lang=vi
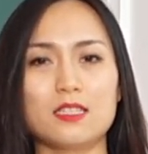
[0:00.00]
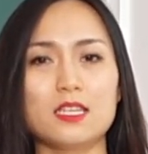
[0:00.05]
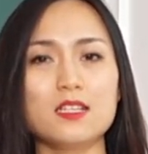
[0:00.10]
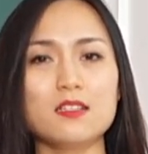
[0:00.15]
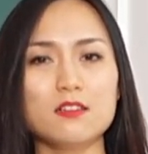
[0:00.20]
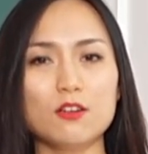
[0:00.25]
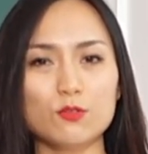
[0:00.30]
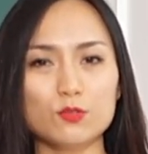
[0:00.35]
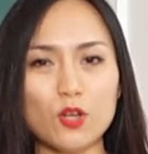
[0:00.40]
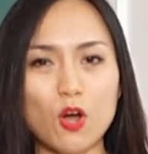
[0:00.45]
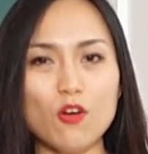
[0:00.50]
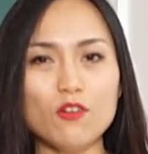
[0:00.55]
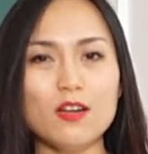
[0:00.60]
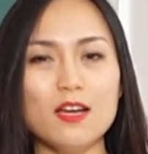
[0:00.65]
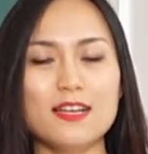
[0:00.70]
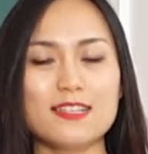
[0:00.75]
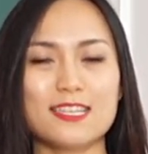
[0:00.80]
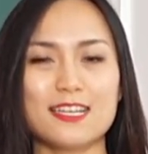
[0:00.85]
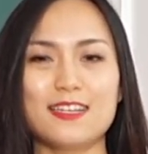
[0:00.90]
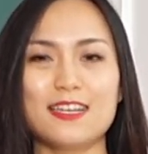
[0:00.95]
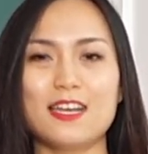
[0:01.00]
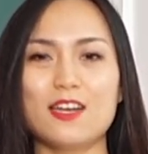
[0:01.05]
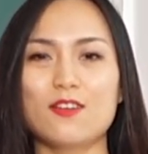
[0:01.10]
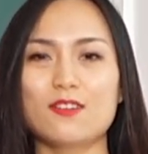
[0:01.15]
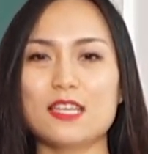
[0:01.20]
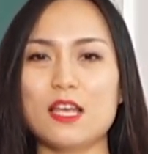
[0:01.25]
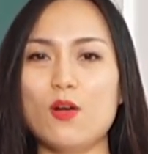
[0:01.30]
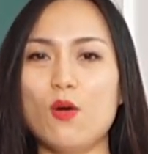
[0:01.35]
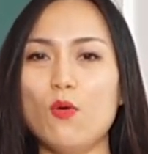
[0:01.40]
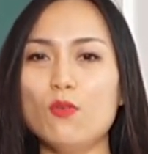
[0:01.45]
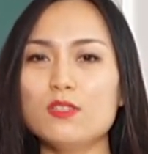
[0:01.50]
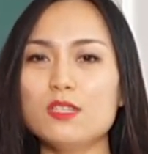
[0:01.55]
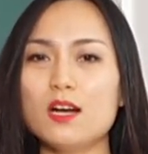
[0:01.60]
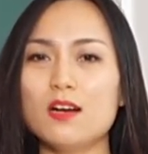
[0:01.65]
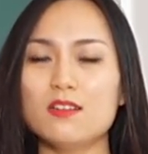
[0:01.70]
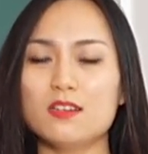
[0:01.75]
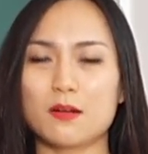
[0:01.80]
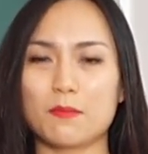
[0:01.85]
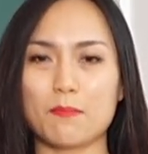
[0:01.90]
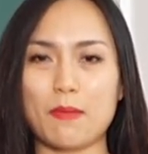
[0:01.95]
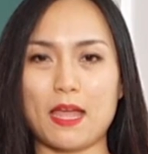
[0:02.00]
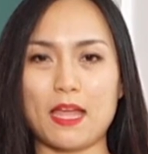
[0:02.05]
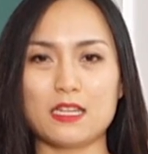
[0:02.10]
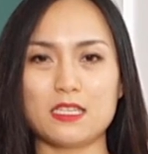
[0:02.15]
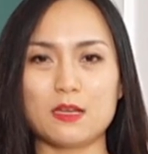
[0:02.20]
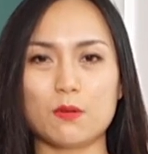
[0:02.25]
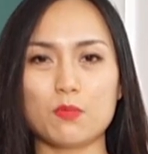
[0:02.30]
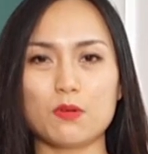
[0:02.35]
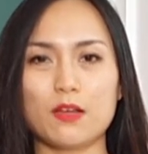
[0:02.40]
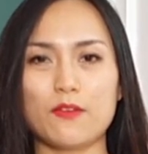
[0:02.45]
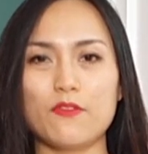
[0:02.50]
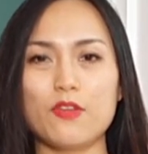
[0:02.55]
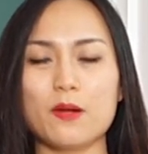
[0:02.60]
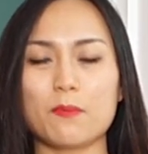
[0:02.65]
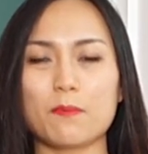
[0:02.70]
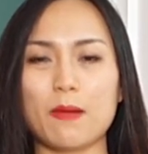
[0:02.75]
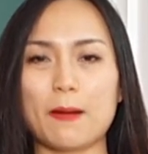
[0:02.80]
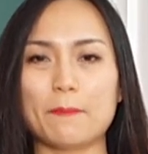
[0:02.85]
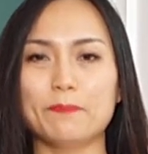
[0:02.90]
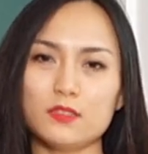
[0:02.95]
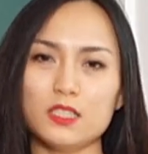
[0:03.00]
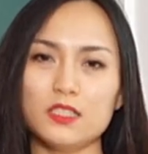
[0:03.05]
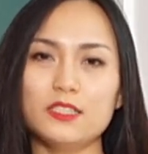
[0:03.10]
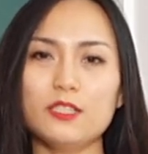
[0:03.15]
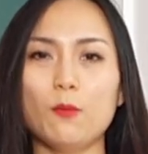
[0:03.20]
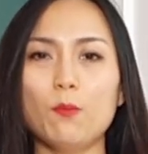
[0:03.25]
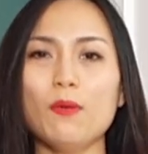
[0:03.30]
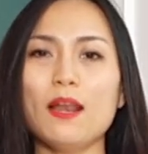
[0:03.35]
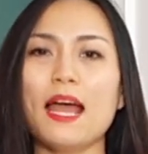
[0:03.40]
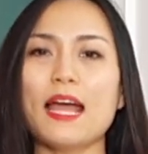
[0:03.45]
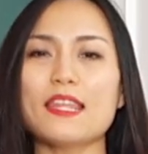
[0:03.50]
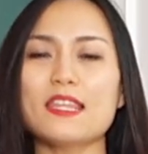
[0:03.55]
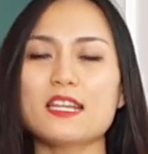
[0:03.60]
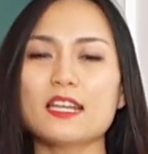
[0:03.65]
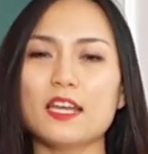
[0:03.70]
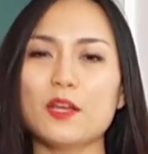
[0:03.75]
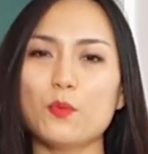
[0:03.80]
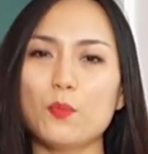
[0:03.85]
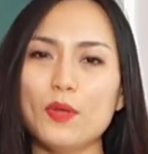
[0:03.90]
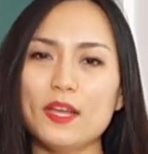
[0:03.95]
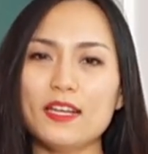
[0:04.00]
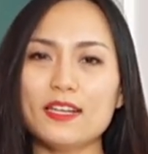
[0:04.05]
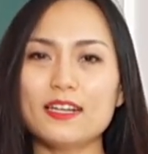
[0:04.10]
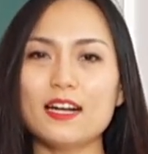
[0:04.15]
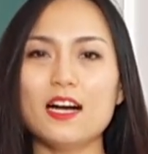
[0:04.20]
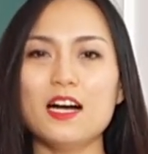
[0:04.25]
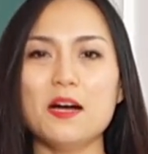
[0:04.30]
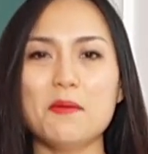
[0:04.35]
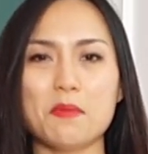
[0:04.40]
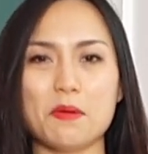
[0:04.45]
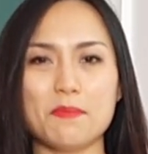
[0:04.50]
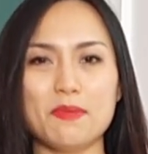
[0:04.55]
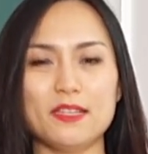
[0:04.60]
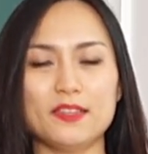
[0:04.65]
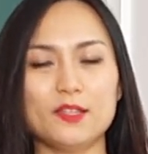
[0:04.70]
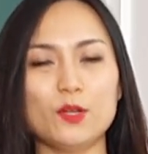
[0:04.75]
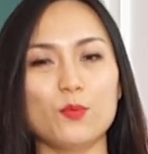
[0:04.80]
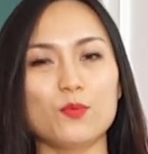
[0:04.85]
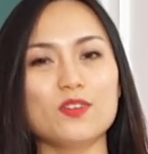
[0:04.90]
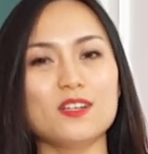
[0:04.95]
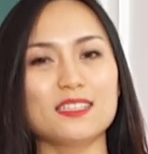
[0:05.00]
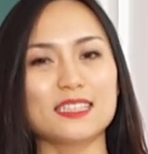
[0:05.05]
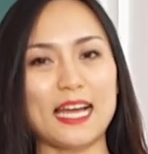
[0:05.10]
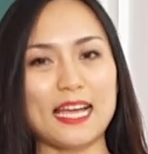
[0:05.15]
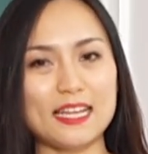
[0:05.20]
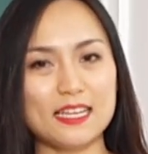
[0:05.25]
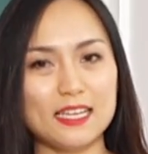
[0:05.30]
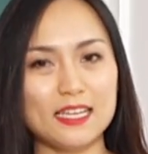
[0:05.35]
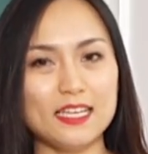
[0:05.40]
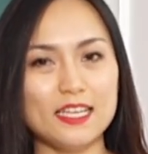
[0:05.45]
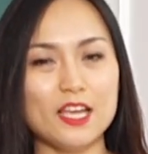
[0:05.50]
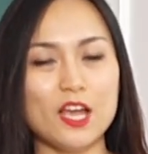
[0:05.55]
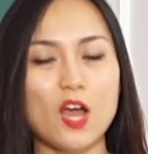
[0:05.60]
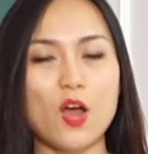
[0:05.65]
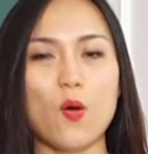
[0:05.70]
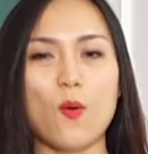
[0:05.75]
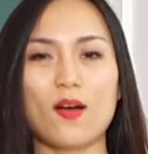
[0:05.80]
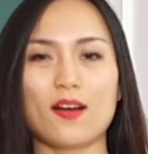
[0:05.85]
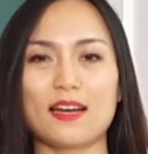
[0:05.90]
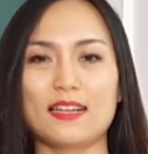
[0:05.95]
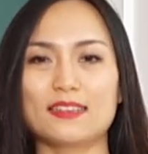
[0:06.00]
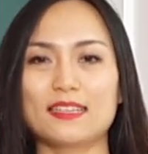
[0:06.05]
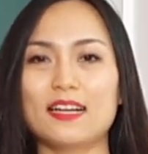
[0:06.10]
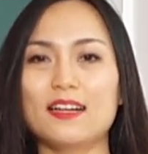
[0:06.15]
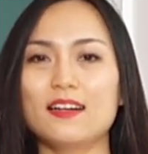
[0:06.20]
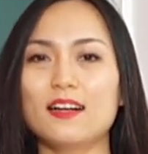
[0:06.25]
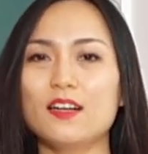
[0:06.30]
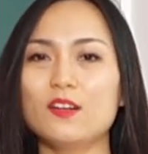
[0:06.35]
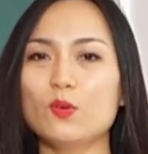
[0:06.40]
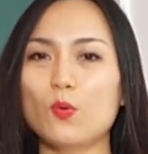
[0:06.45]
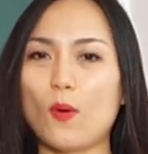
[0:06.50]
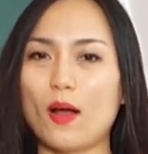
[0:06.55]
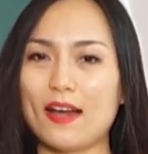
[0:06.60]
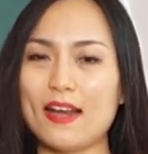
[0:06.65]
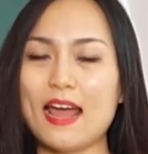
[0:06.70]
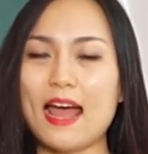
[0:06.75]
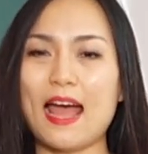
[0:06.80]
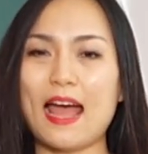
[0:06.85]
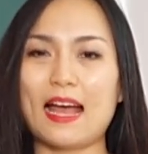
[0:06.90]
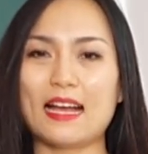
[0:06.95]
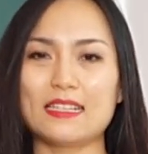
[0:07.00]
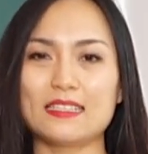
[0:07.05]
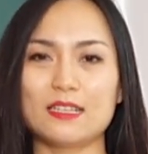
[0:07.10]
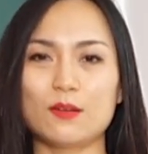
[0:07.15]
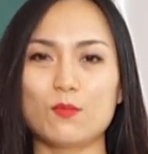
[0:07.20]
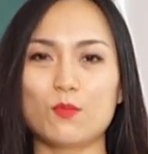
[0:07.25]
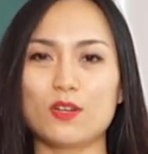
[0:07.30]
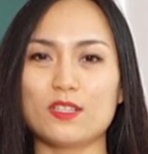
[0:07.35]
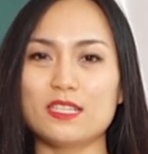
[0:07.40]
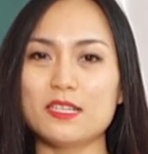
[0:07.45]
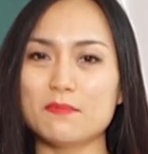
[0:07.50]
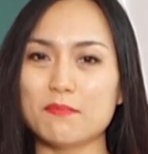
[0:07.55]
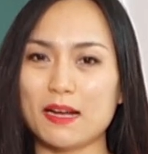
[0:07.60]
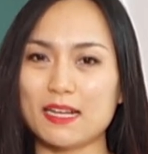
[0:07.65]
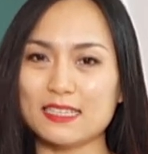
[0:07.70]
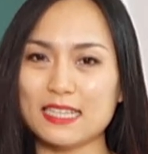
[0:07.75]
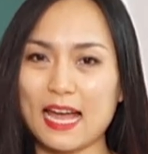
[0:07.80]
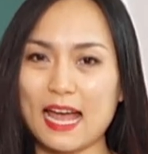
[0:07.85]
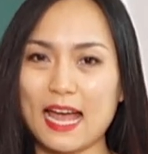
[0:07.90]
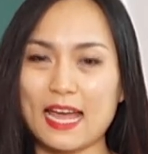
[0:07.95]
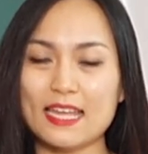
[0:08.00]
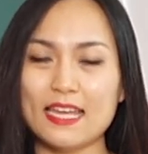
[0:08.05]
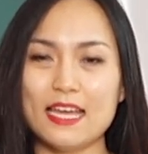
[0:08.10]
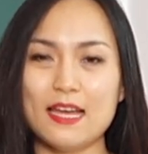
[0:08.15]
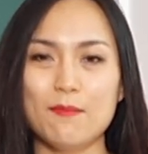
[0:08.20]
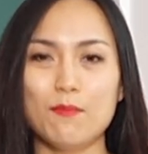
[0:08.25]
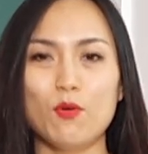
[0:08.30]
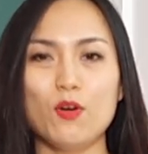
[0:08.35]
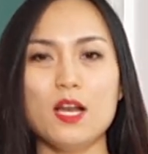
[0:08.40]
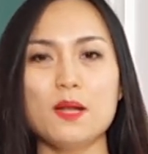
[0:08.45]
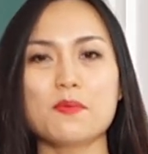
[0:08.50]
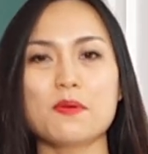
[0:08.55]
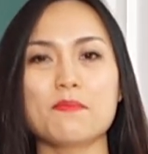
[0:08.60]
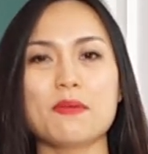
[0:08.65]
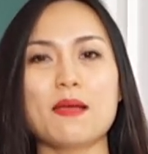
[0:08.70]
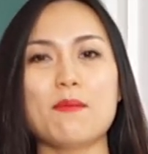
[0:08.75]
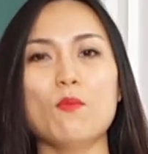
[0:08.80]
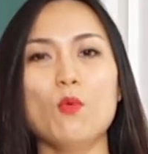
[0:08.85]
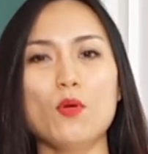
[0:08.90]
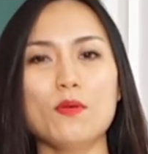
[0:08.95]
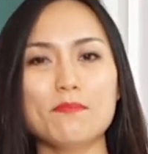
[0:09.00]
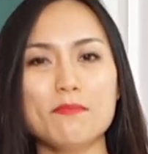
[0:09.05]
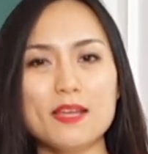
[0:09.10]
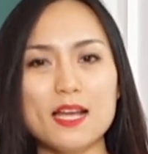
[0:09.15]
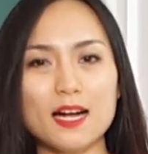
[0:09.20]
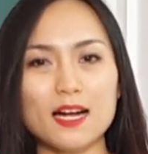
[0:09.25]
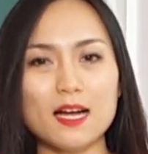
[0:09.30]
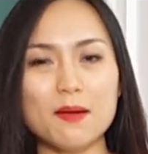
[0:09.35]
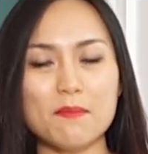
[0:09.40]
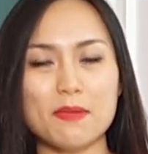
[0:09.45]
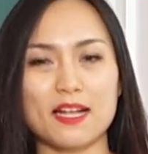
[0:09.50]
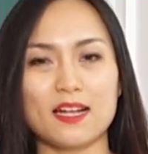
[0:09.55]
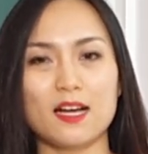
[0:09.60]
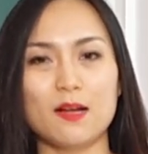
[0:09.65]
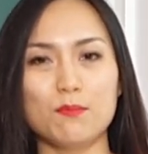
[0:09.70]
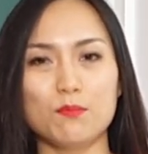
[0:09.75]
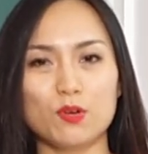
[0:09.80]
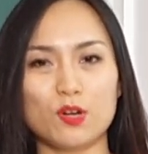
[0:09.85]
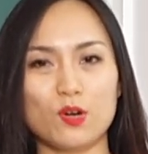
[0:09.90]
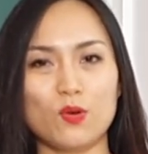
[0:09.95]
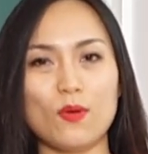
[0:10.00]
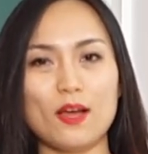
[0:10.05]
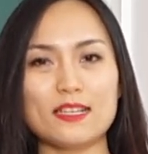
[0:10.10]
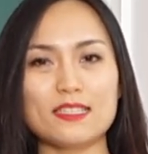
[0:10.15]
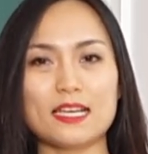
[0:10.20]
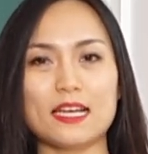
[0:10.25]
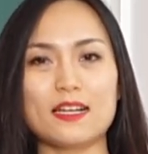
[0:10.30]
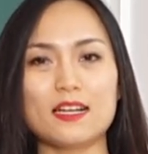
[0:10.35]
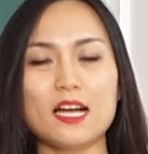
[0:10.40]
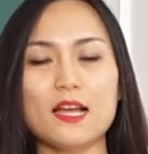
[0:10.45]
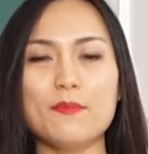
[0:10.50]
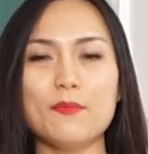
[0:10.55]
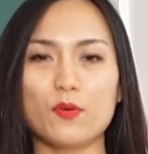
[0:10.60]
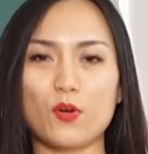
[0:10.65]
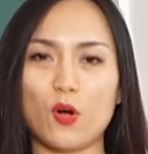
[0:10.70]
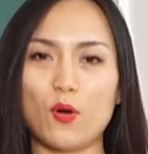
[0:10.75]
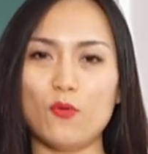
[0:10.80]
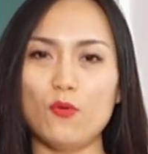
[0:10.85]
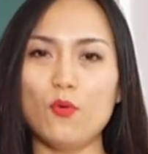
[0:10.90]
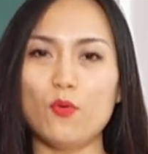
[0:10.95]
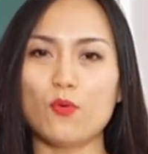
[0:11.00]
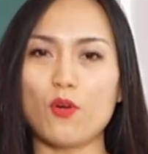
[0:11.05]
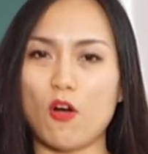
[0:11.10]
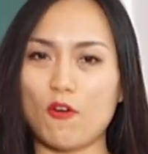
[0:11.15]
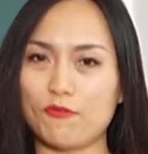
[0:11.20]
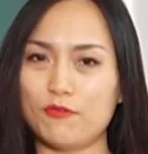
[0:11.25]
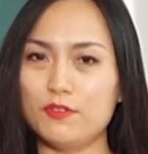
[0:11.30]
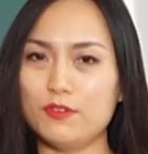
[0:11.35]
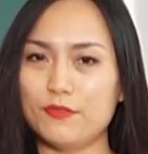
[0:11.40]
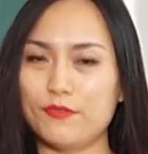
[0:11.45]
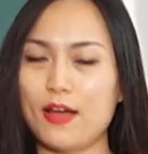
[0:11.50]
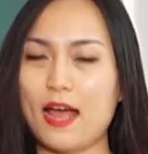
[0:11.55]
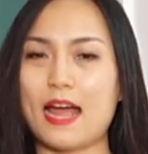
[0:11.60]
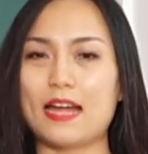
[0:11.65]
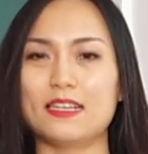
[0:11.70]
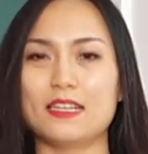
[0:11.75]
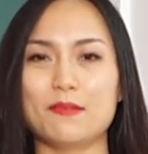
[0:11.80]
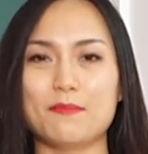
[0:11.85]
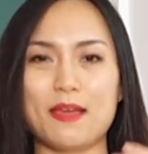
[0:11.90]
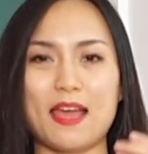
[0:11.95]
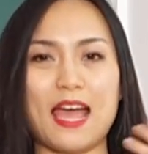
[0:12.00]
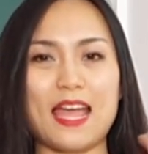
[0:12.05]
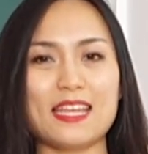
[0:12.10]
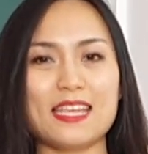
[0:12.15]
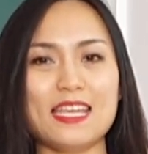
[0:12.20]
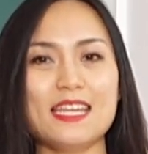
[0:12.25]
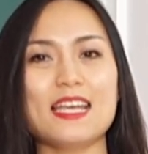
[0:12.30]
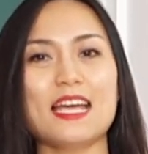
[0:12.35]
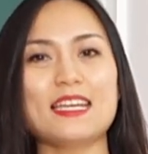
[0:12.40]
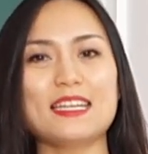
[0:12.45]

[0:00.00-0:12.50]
dinh dưỡng tốt cho nên nó sẽ hỗ trợ được mẹ trong cái việc mà chống lại những cái nguy cơ mà bị tiểu đường thai kỳ hoặc là tăng cân quá đà trong quá trình mang thai mỗi lần mà mẹ buồn miệng á, mẹ cần một cái loại trái cây mà có độ ngọt vừa phải thì mẹ hãy nghĩ ngay